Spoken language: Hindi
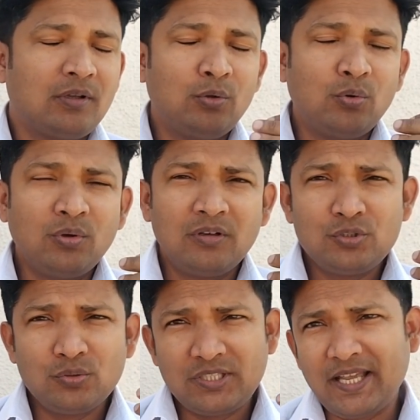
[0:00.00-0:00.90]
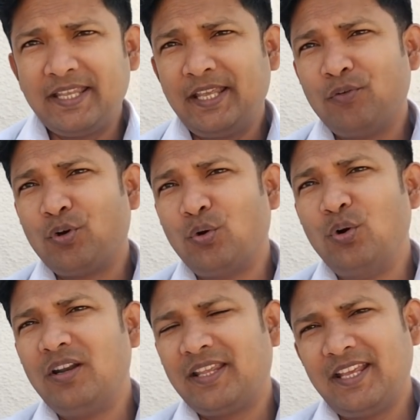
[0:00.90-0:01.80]
लोन जो चाहिए वो
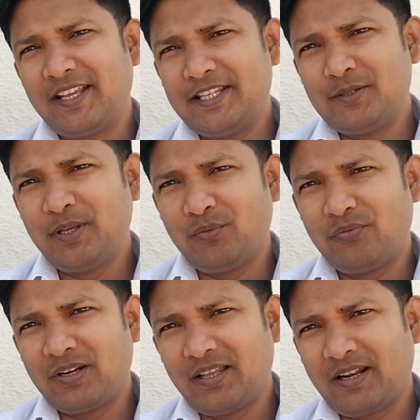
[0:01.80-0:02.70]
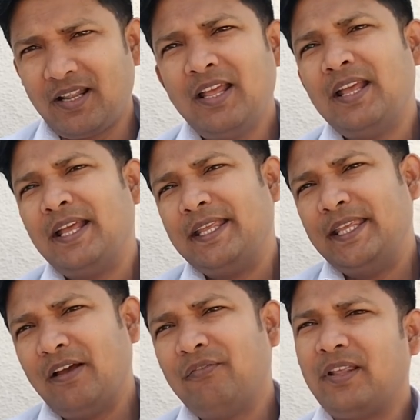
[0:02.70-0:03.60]
गोल्ड के अगेंस्ट में ऑफर कर रहा है
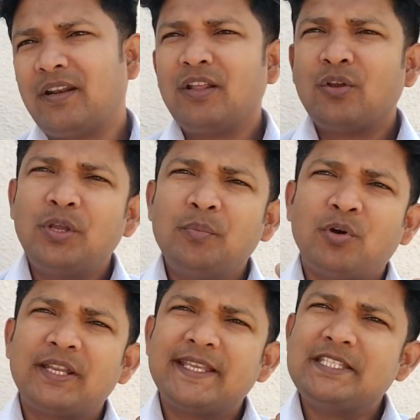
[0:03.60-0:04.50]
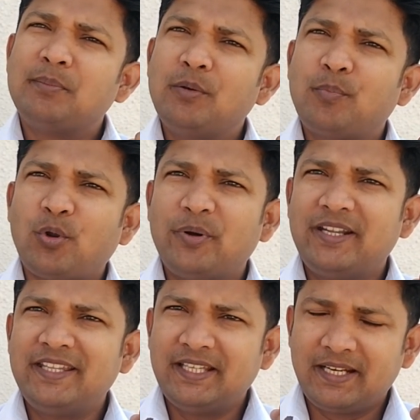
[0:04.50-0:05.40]
या फिर कोई मॉडगेजेबल
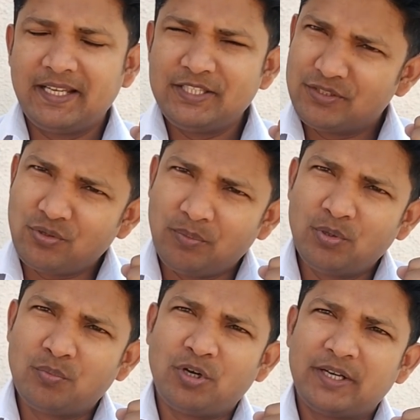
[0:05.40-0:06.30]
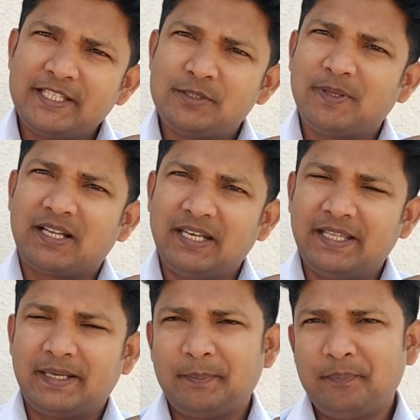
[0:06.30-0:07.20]
प्रॉपर्टी दे रहा है जिसको हम लोग मॉडगेज पे रख ले
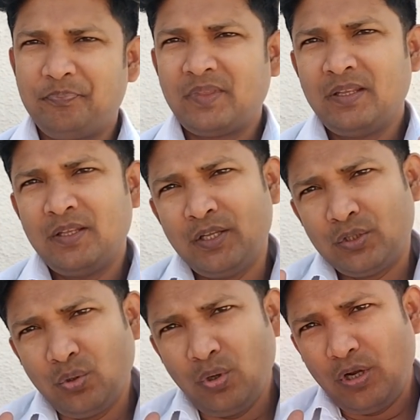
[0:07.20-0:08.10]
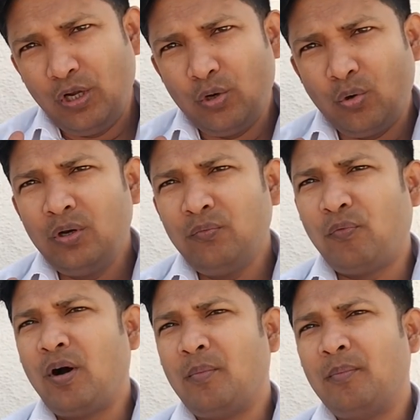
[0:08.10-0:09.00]
रहे हैं तो लोन
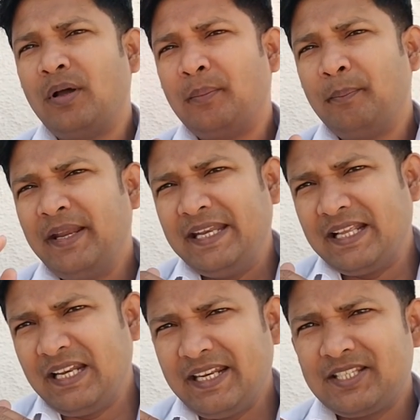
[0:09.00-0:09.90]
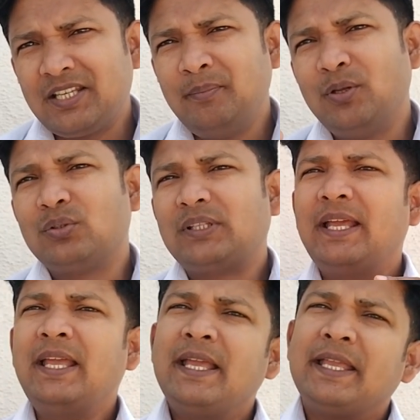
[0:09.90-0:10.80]
फॉर्म में डिक्लेरेशन भी होता
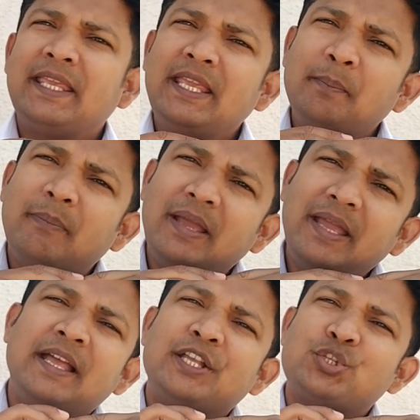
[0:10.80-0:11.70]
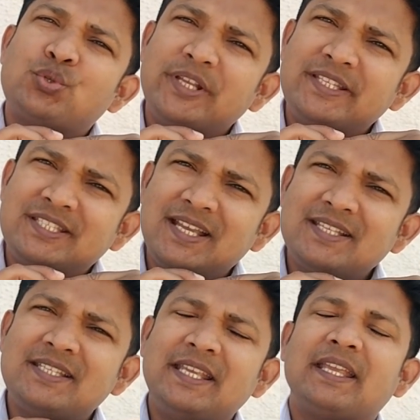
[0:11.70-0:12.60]
है कि मैं स्वेच्छा
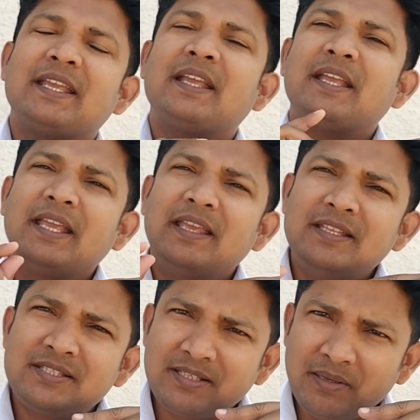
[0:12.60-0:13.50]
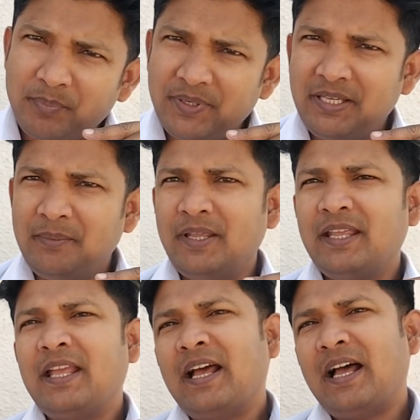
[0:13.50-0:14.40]
से इस कंपनी में